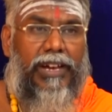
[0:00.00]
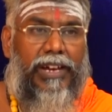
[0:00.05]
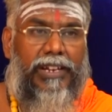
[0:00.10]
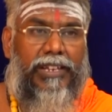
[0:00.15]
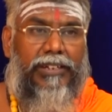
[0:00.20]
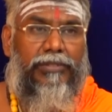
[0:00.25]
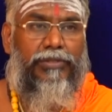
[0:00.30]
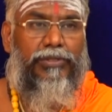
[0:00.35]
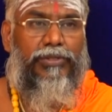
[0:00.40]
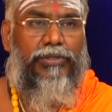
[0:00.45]

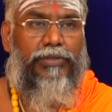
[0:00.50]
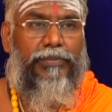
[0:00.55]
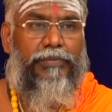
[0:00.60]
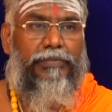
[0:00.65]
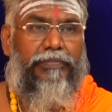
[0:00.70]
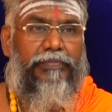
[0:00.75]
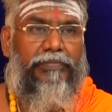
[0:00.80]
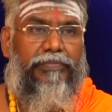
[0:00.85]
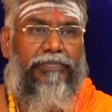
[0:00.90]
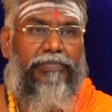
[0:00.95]
தானாக வந்துடும்
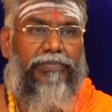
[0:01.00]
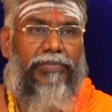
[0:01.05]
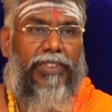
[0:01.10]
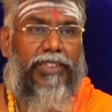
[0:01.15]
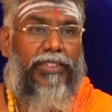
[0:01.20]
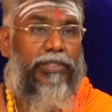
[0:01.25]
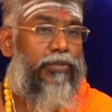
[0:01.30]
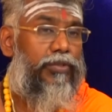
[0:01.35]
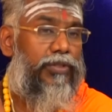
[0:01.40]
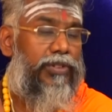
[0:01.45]

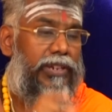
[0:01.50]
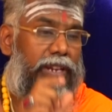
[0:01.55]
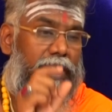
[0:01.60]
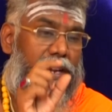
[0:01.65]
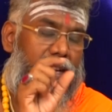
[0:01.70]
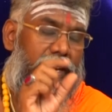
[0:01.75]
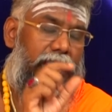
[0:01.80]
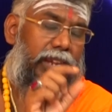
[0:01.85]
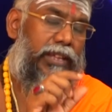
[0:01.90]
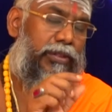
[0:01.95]
இது ஒரு
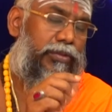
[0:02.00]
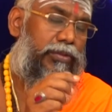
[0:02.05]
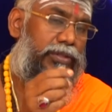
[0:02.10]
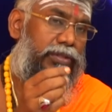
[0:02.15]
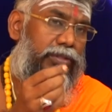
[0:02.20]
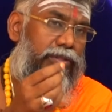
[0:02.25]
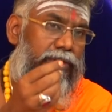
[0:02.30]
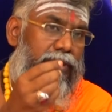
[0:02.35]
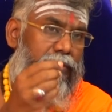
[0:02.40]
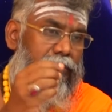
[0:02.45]
நல்ல ஒரு
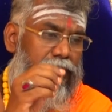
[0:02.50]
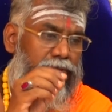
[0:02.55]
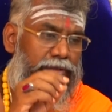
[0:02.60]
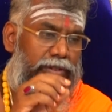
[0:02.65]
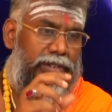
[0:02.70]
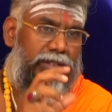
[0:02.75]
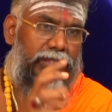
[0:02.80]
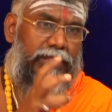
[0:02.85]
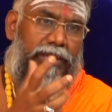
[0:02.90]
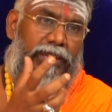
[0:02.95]
எப்படி
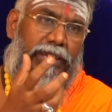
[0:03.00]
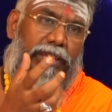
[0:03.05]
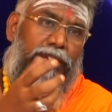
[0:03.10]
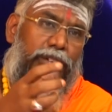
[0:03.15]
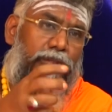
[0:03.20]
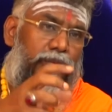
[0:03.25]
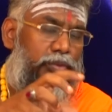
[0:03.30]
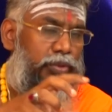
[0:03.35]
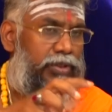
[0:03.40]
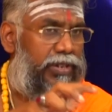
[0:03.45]
சொல்கிறது
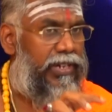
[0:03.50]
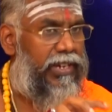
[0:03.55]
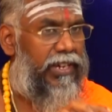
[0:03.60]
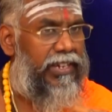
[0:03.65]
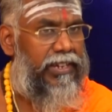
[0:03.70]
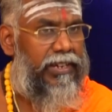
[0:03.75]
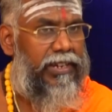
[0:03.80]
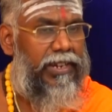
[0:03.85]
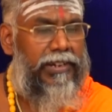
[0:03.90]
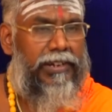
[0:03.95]
ஒரு கை
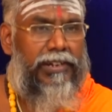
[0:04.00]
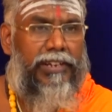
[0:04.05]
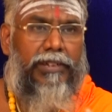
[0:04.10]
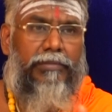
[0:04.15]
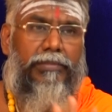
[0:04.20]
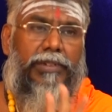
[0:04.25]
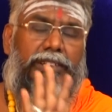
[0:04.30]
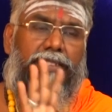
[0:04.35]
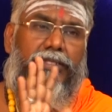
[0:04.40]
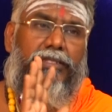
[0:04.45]
கண்ட
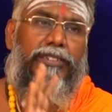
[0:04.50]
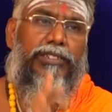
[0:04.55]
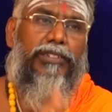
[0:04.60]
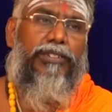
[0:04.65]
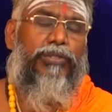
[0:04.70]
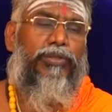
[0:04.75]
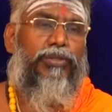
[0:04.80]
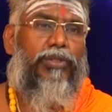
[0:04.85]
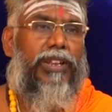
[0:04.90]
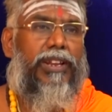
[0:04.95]

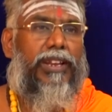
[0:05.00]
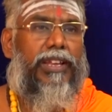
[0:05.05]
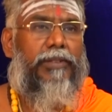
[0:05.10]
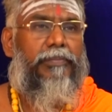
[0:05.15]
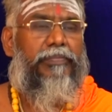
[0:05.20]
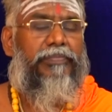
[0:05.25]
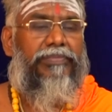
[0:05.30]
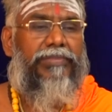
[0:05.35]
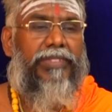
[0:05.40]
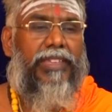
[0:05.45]
மருந்துன்னு சொல்லலாம்
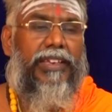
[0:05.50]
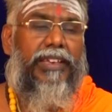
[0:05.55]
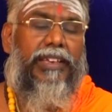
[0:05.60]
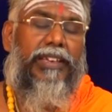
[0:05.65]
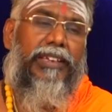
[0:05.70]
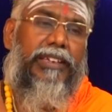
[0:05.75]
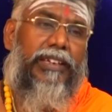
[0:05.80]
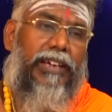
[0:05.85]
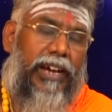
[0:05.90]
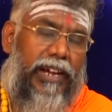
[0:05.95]

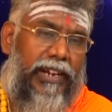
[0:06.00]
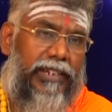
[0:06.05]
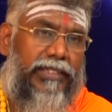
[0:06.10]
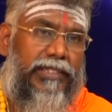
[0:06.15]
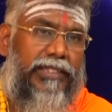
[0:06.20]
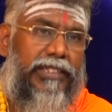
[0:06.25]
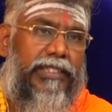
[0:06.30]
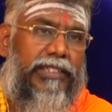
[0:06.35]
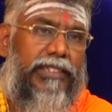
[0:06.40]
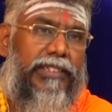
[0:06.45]

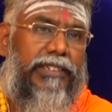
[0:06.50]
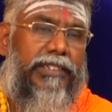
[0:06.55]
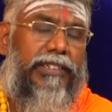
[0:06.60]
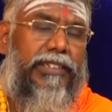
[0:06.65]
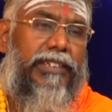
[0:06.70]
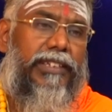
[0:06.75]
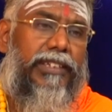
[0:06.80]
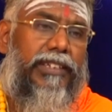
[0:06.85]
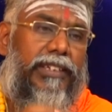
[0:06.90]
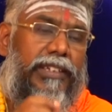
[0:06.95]
அடுத்தது
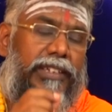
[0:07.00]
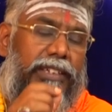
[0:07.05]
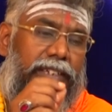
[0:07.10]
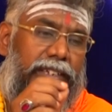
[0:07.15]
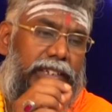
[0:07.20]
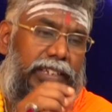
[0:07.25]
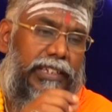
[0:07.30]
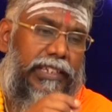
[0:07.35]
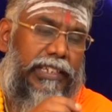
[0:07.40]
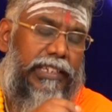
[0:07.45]

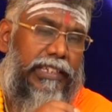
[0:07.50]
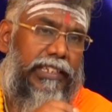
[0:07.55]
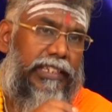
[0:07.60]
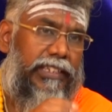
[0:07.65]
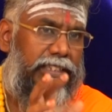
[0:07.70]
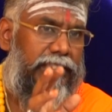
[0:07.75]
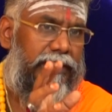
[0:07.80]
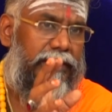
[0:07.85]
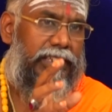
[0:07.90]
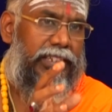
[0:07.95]

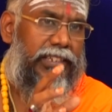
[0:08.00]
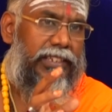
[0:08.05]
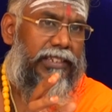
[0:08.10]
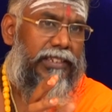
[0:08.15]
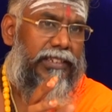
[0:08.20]
இஞ்சி